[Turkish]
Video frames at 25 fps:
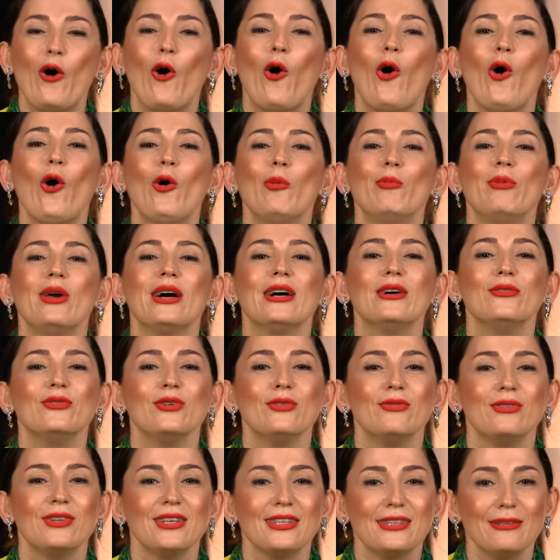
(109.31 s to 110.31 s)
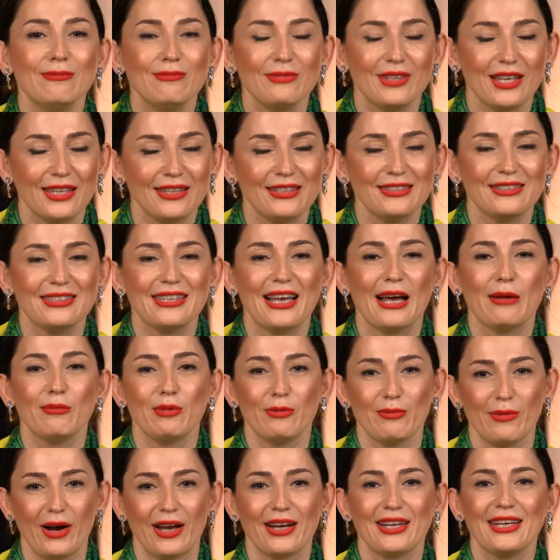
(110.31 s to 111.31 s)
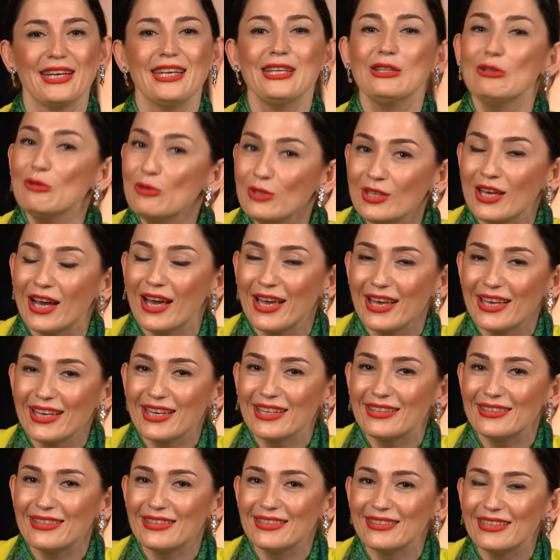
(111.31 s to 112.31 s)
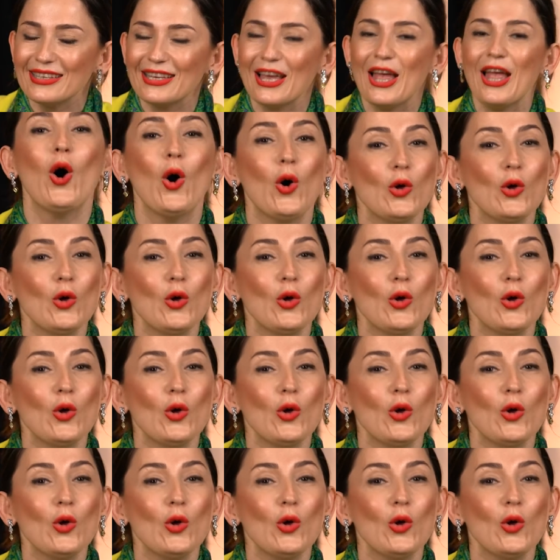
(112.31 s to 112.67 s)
Oh be hafifledim dedirten bir markayı dünyaya getirdik.